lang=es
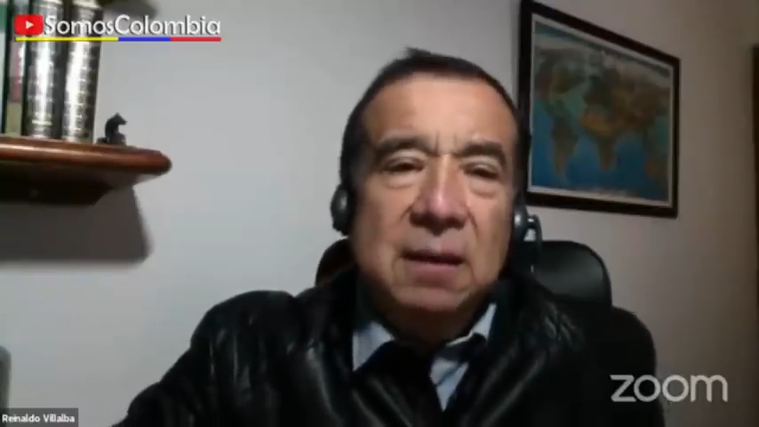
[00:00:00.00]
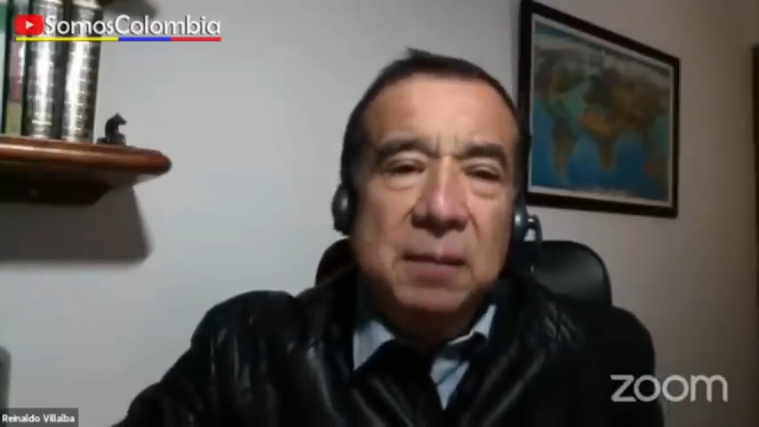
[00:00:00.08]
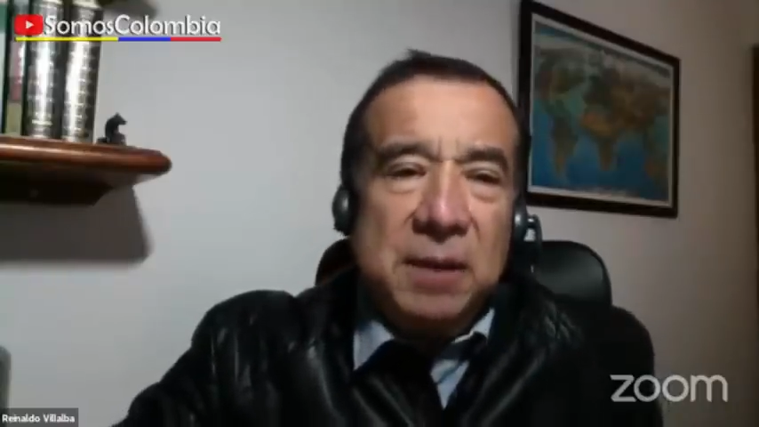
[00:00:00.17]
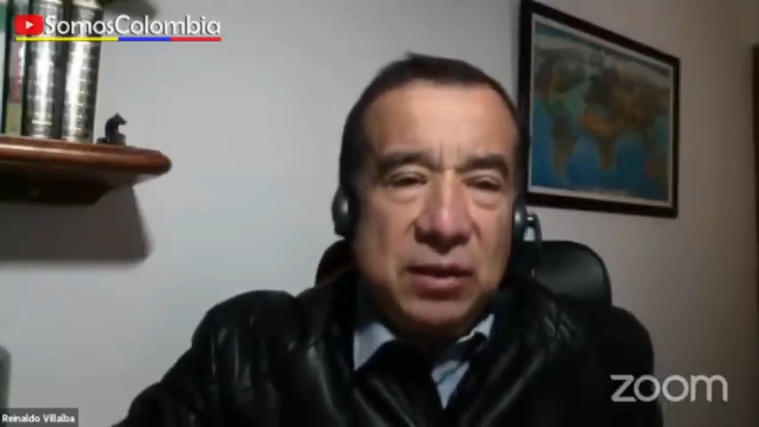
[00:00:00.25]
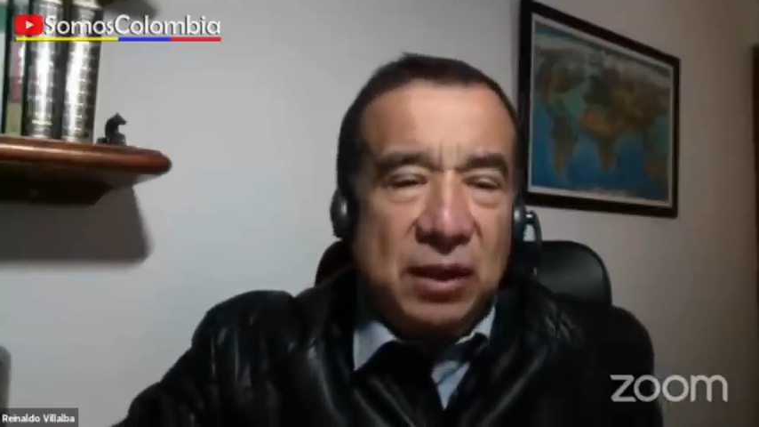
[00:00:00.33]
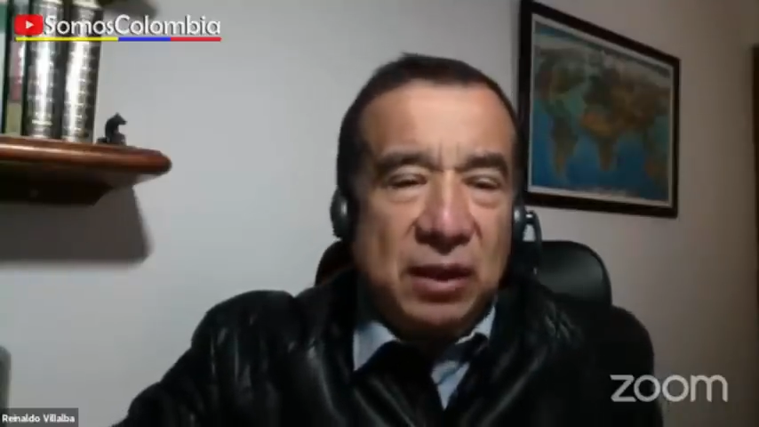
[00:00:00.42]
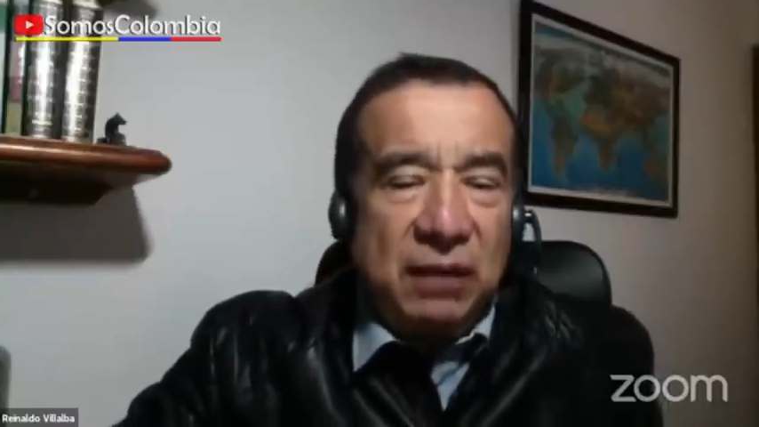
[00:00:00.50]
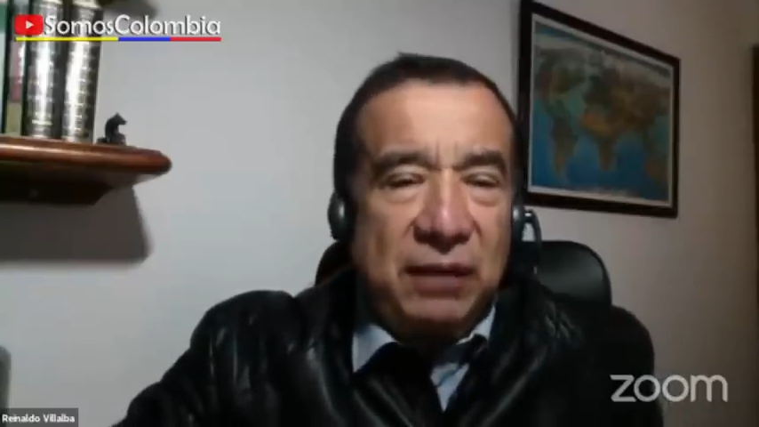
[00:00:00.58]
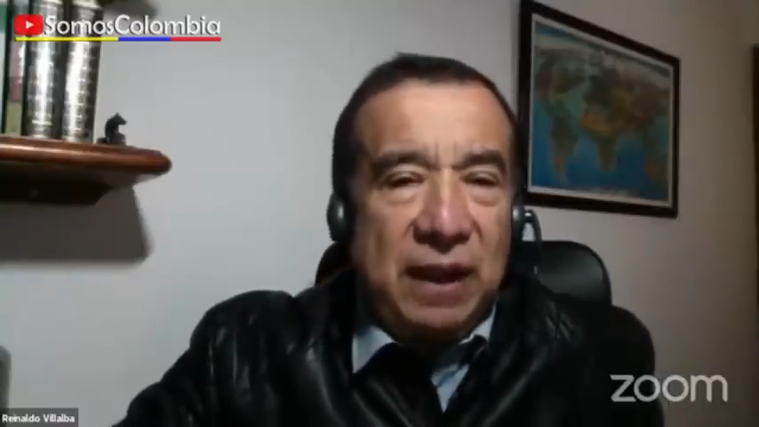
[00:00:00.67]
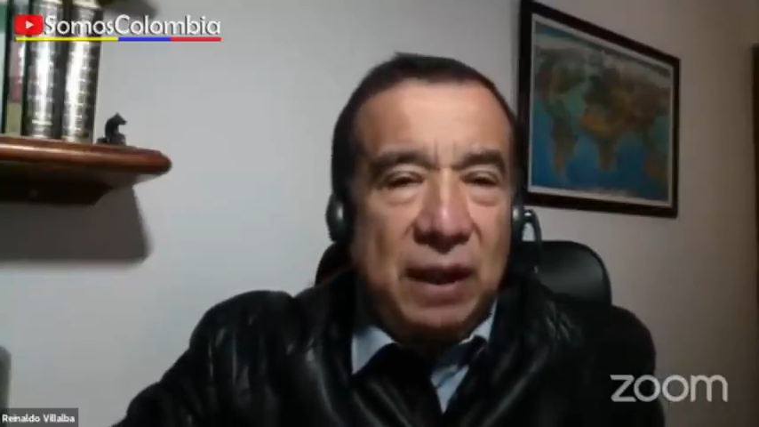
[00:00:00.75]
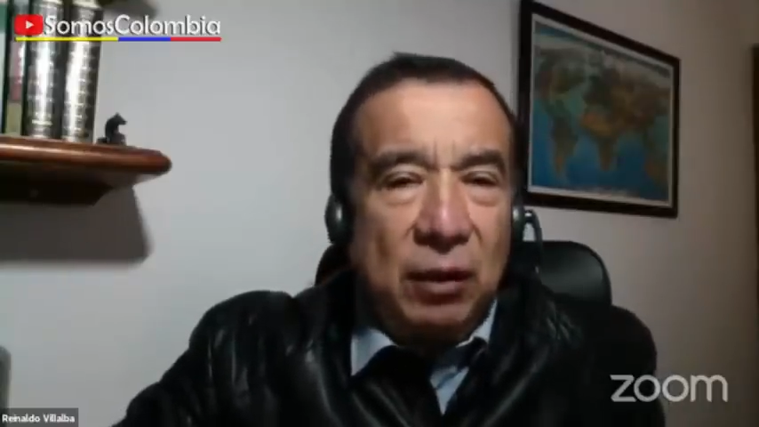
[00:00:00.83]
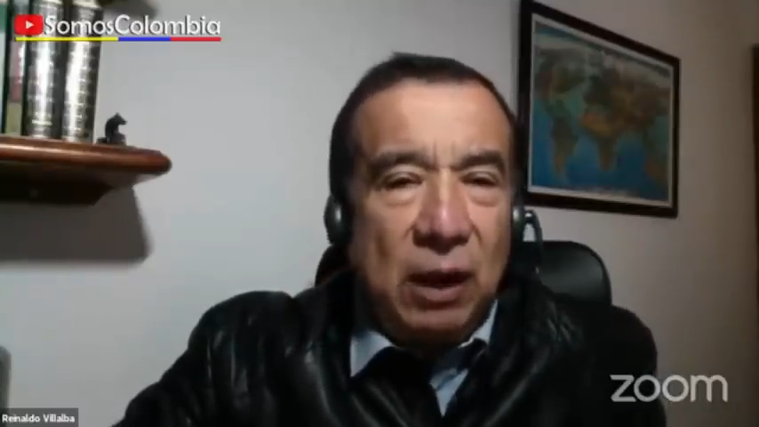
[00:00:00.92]
me estoy
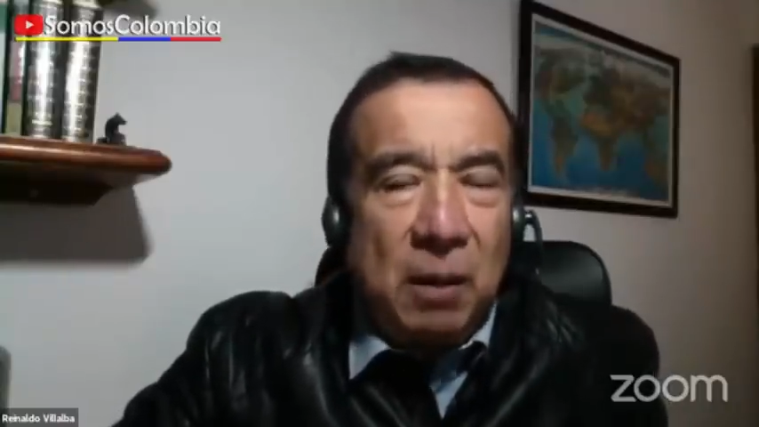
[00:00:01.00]
refiriendo a